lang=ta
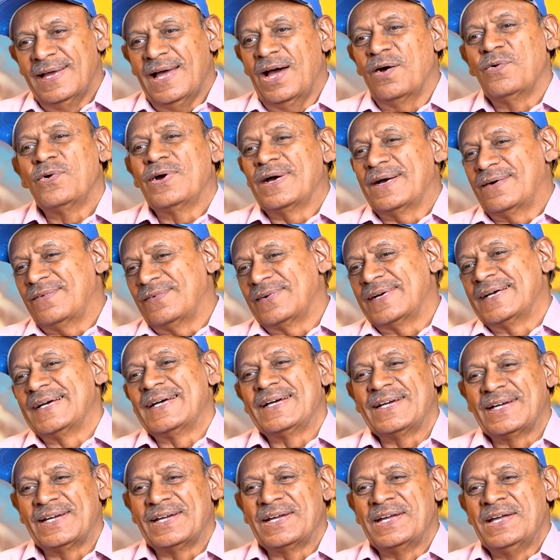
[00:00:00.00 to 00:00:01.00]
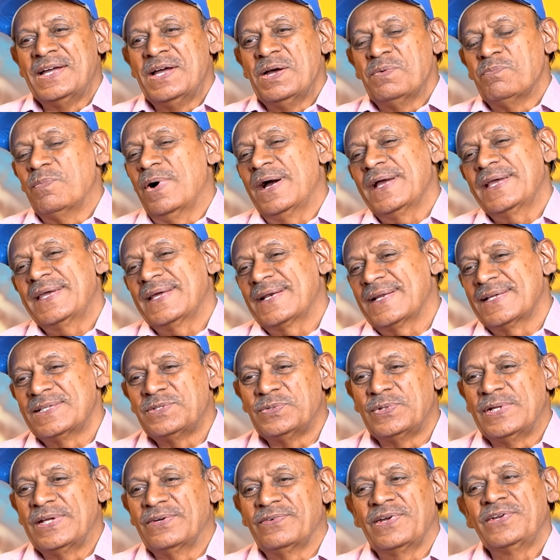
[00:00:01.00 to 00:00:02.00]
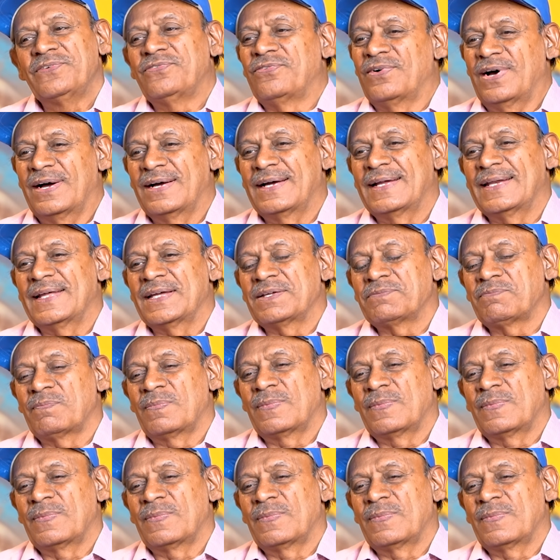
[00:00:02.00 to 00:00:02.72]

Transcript: அவங்க அவங்க பாக்கியராஜுடைய வைஃப் ஆகலை